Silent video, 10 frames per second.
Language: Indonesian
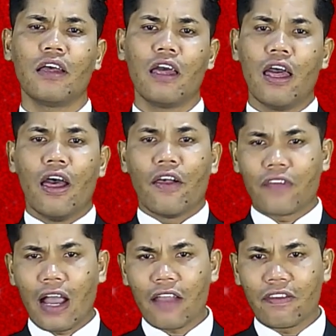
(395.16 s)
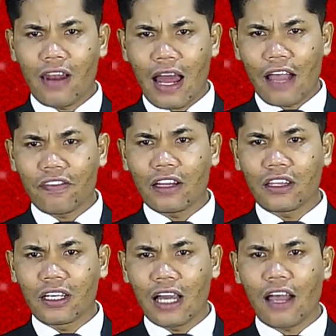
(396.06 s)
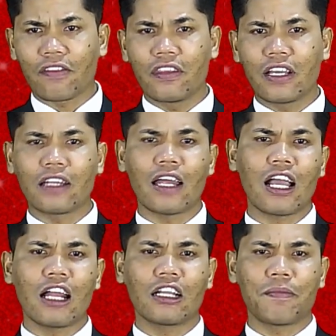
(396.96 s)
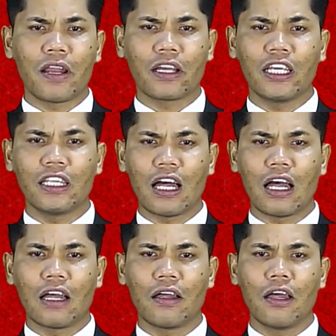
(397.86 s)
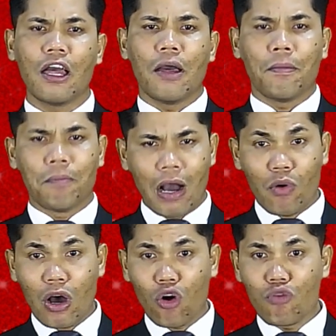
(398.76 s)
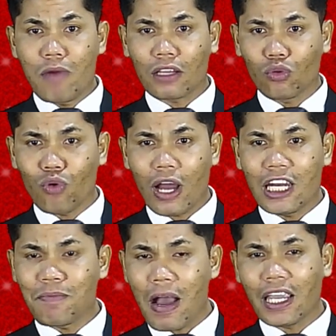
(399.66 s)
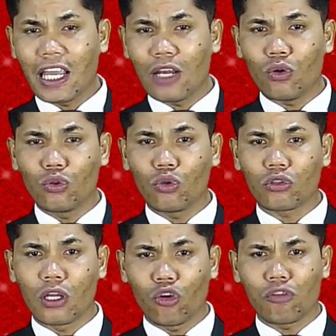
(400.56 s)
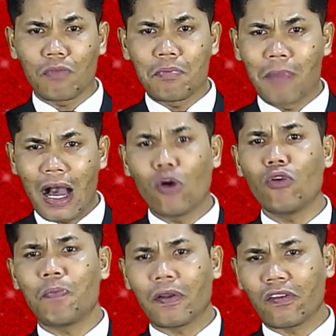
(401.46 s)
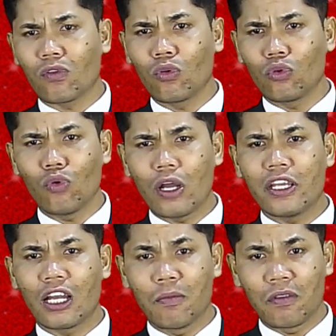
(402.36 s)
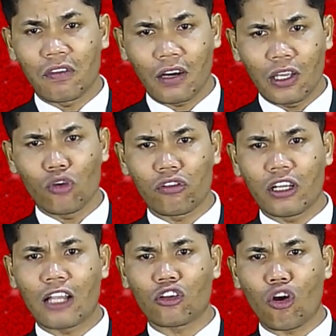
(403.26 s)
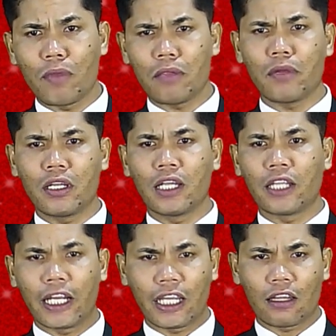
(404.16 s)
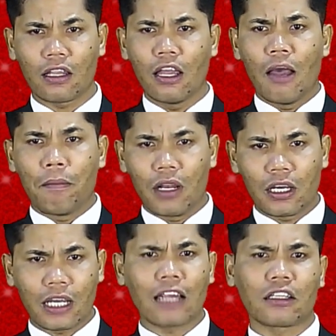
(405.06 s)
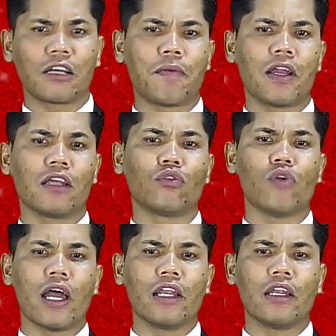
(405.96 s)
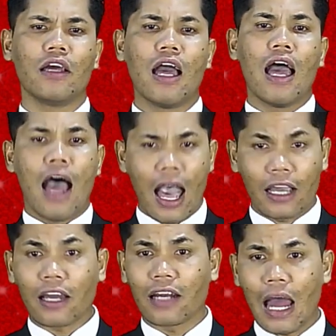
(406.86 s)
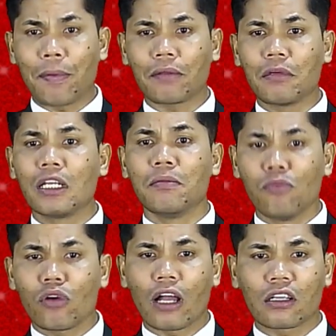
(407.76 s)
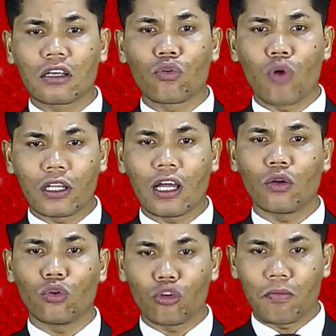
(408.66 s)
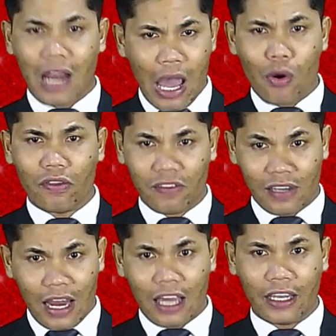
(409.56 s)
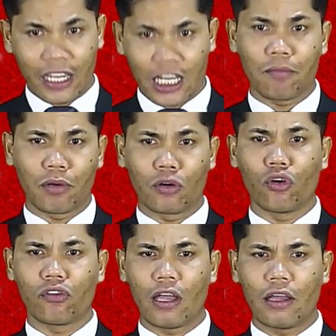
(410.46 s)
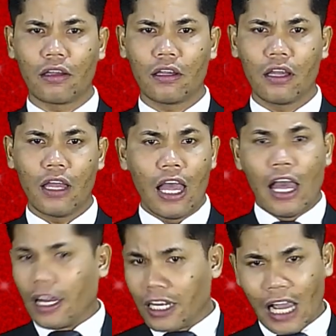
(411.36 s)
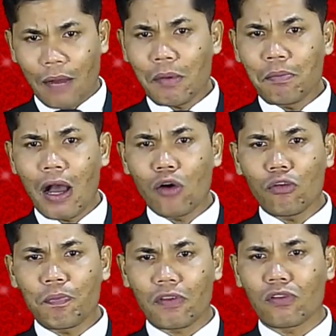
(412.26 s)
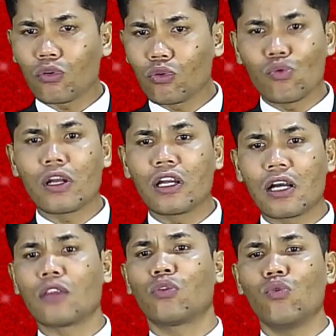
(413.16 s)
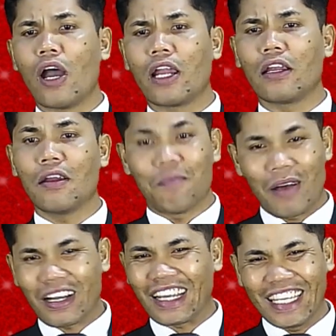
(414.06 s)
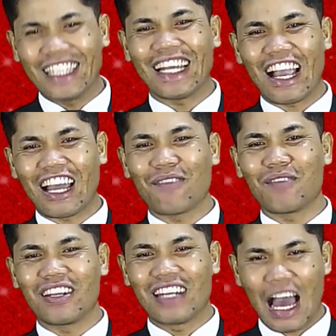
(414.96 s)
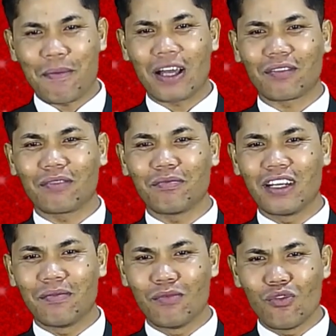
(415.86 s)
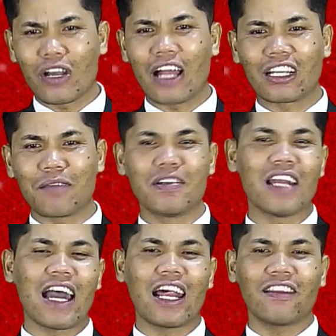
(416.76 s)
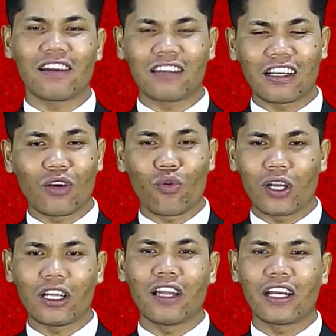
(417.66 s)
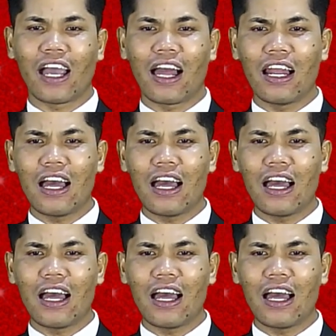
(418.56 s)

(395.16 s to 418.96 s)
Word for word: Sangat jelas dan tegas dikatakan kepada kita bahwa umat Tuhan dipanggil untuk terus membangun persekutuan yang lebih serius dengan komitmen dan terikat melekat kepada Tuhan agar dapat menemukan kekuatan untuk melawan segala keinginan berdosa. Dengan membangun persekutuan dengan Tuhan, maka kita akan mendapat menemukan kebenaran serta kekuatan dari Allah